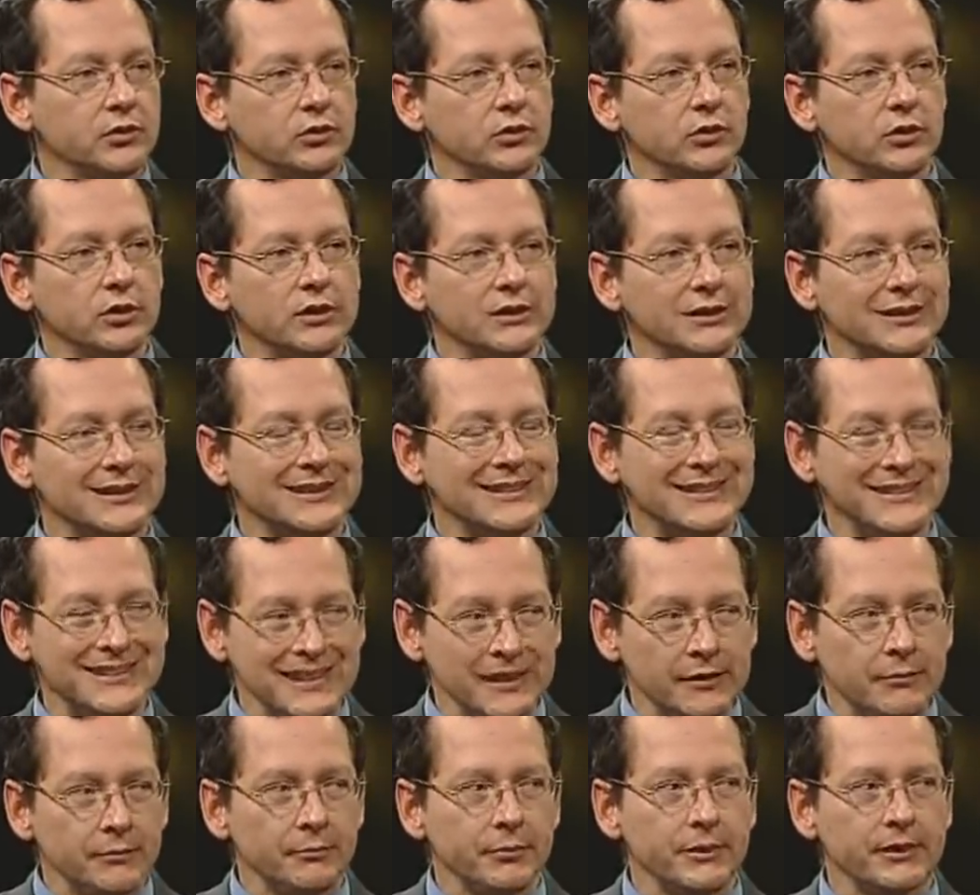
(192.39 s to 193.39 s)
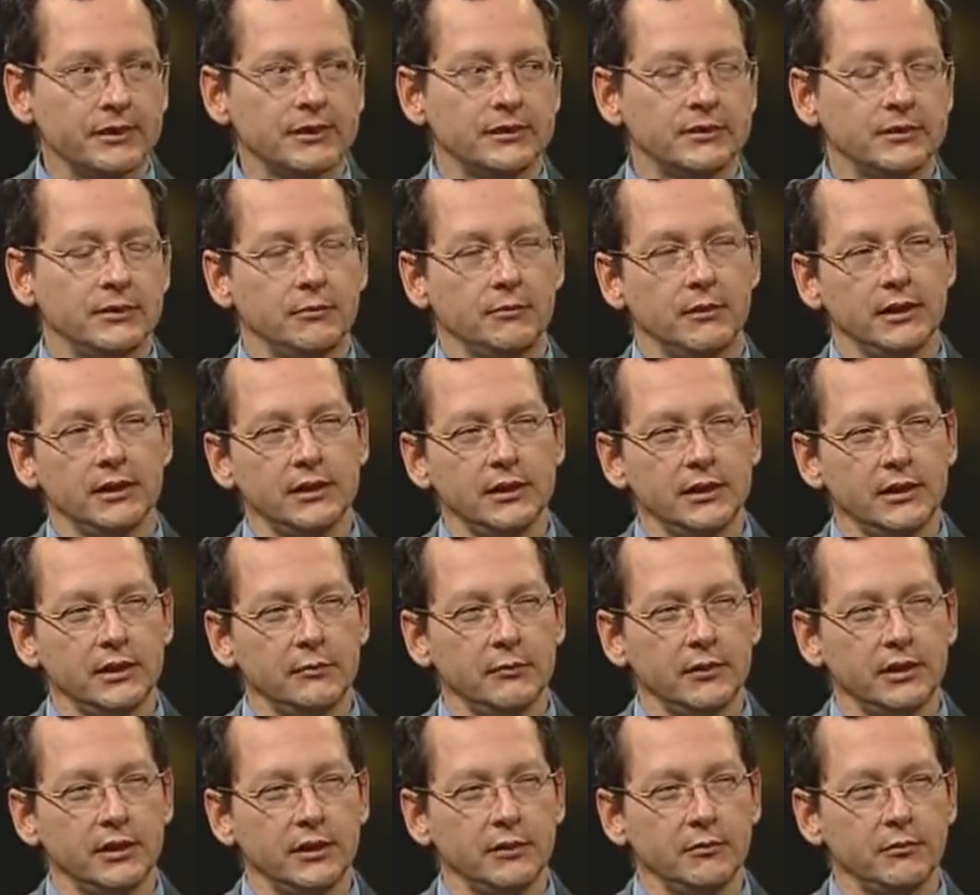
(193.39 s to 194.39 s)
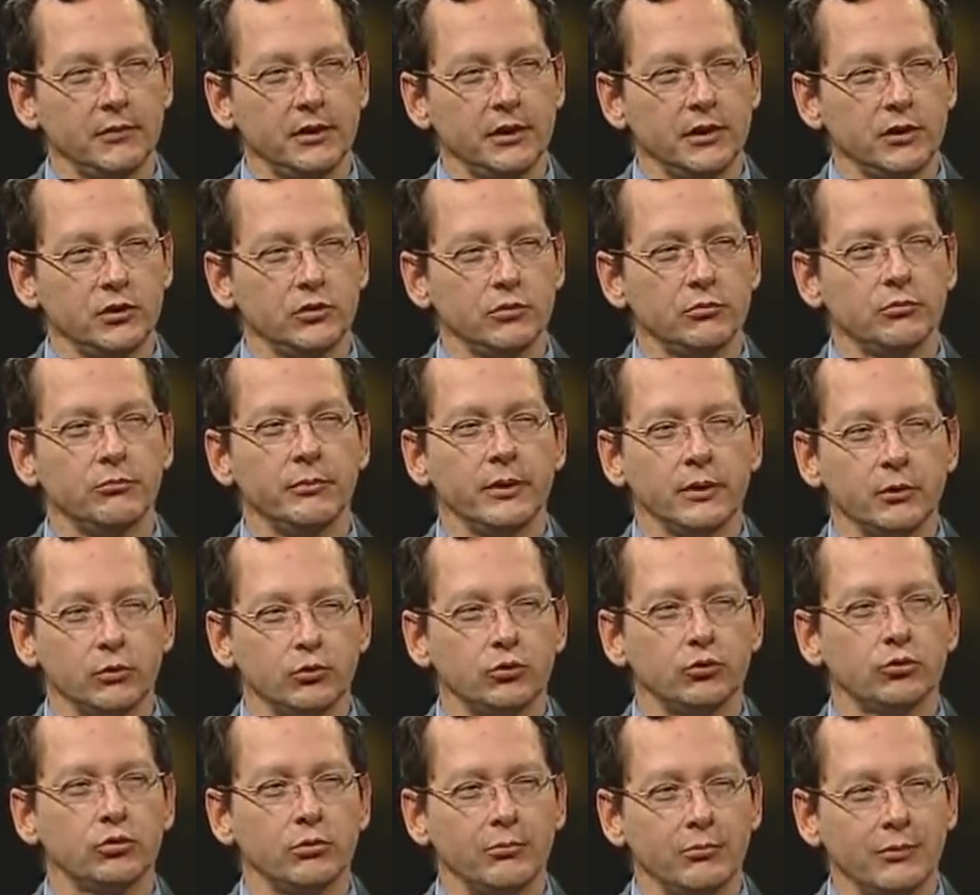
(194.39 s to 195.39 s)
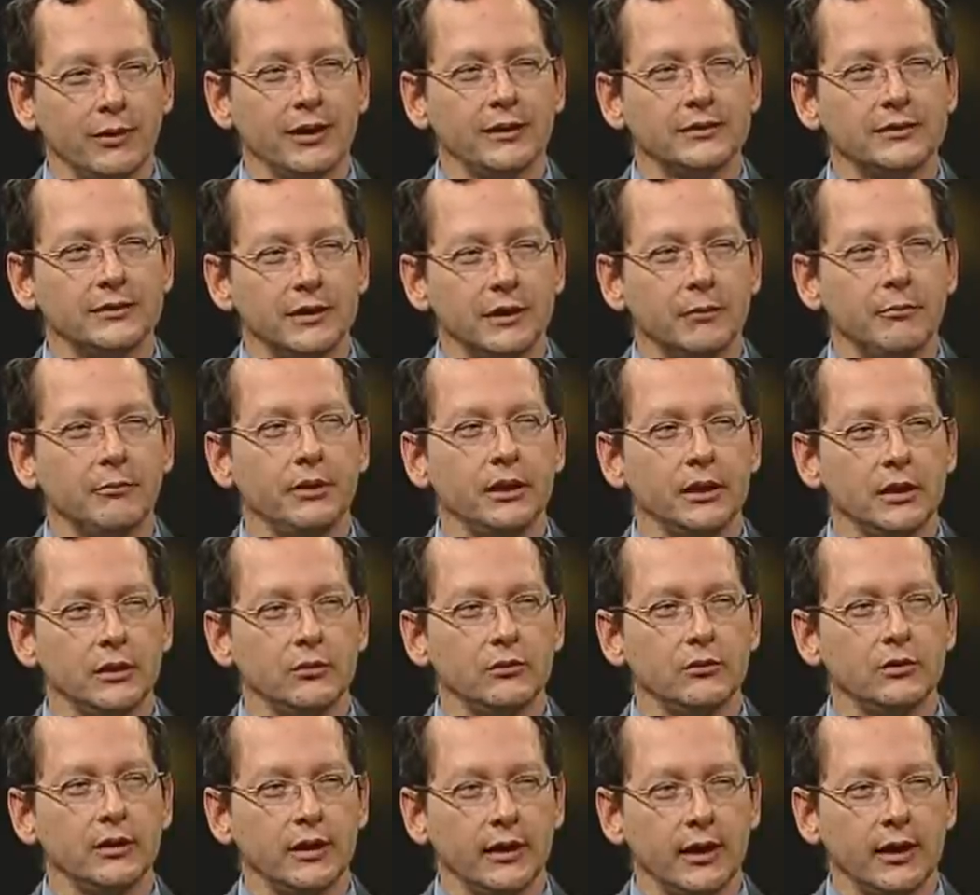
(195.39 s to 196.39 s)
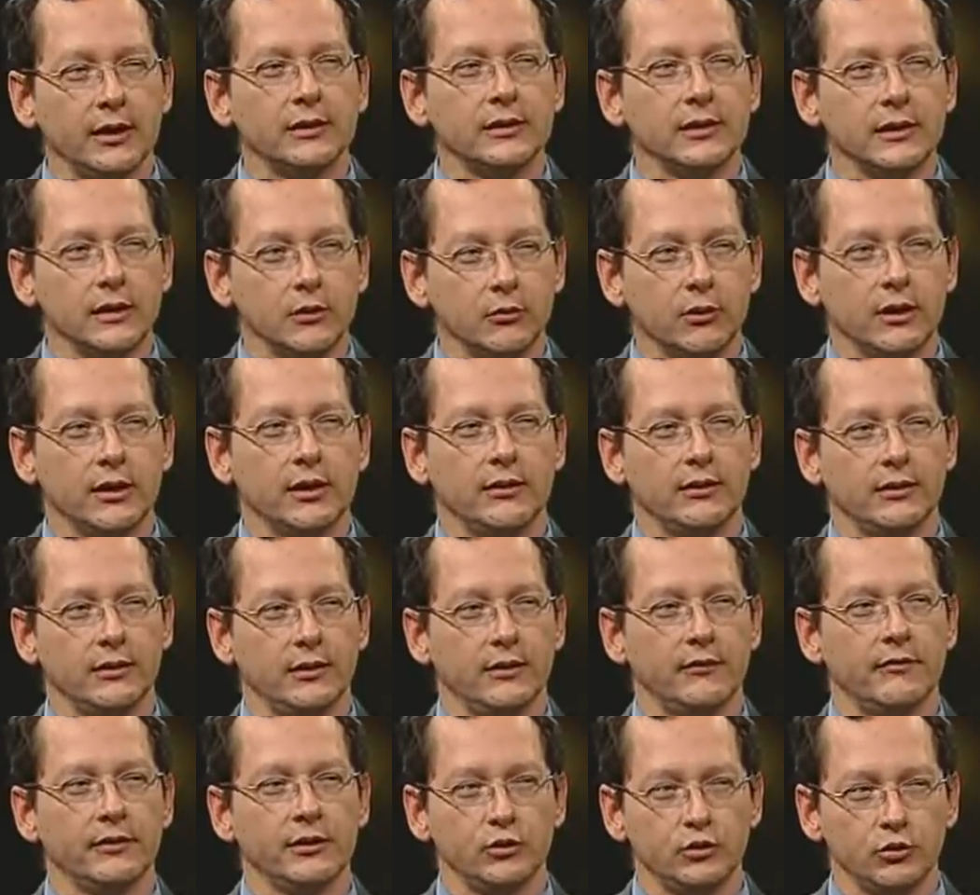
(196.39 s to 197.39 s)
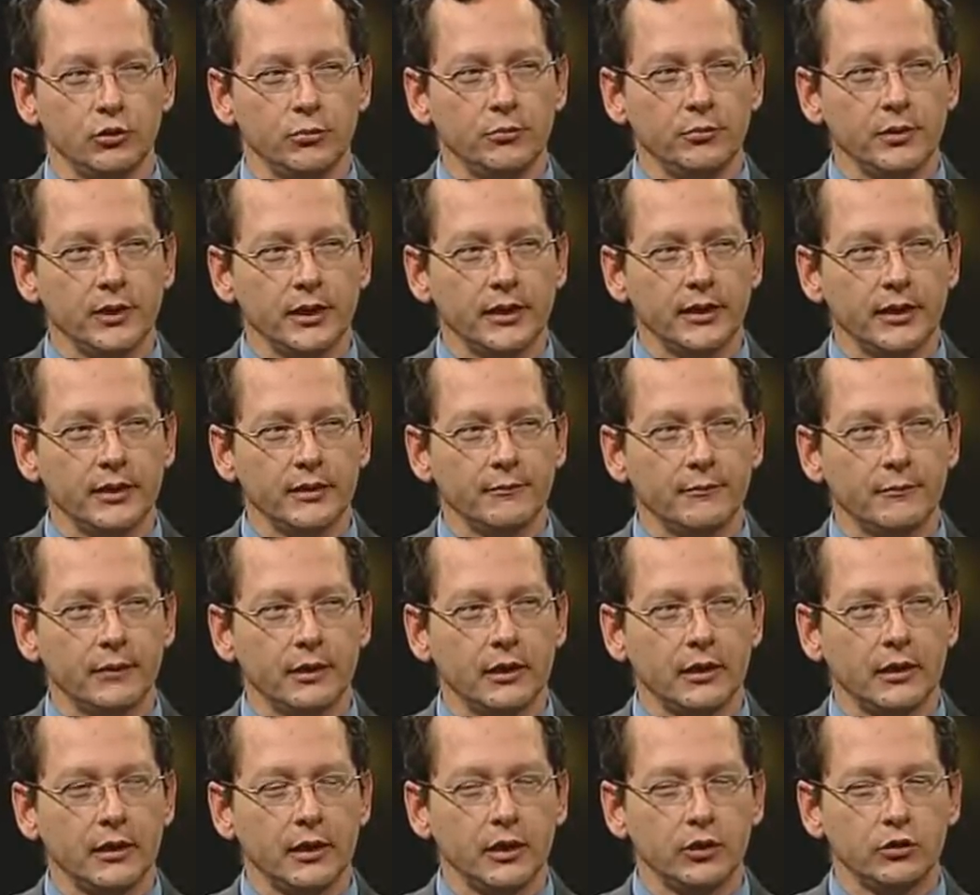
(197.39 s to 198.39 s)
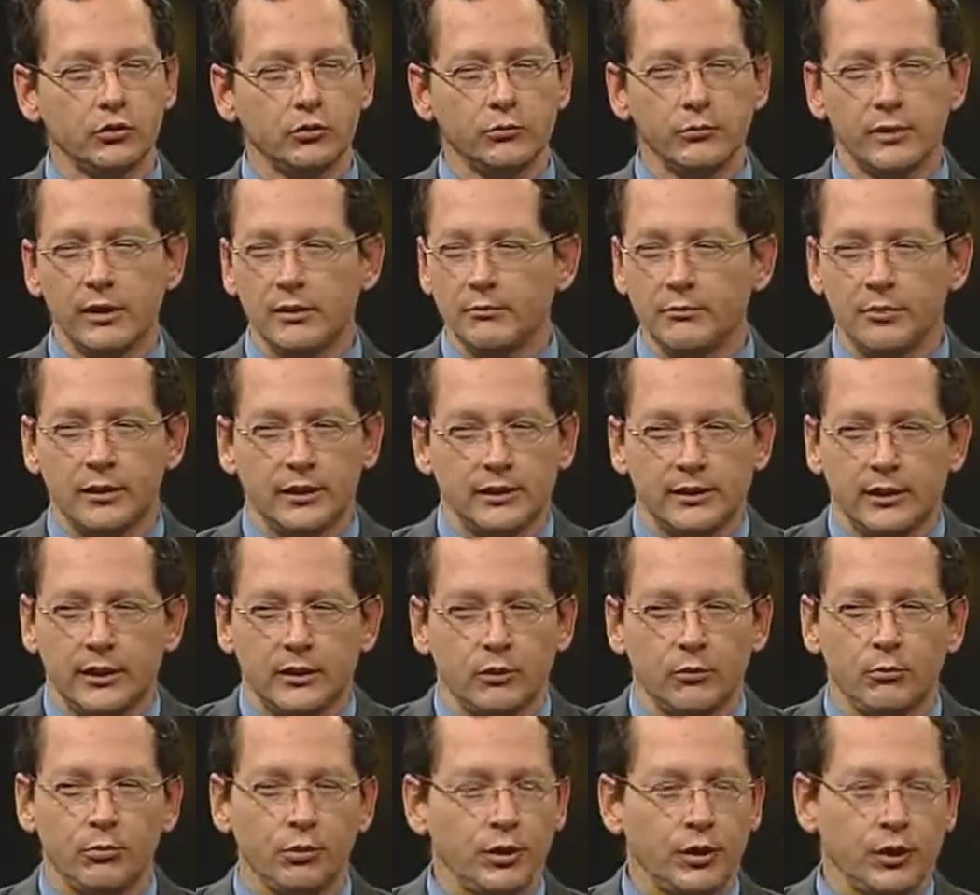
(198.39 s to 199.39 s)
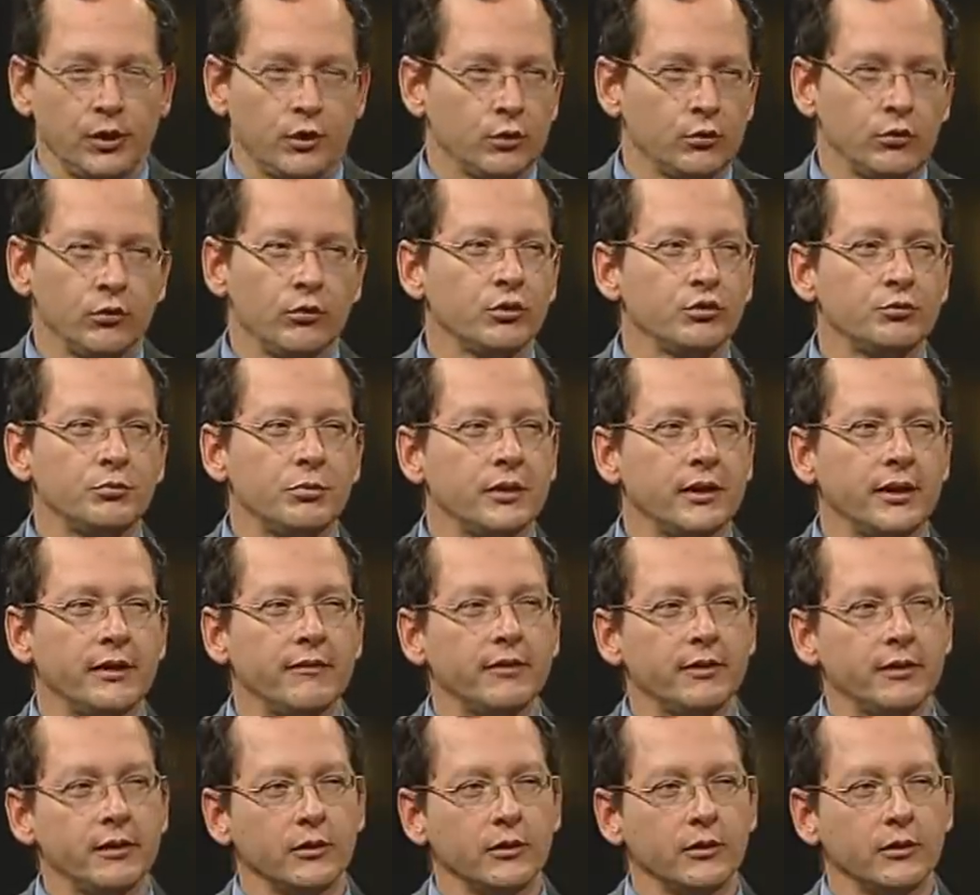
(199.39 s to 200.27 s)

Yo hago con frecuencia un experimento con mis hijos. Estefanía tiene 10 años, Andrés 12, y vemos estas películas juntos para hacer la reseña.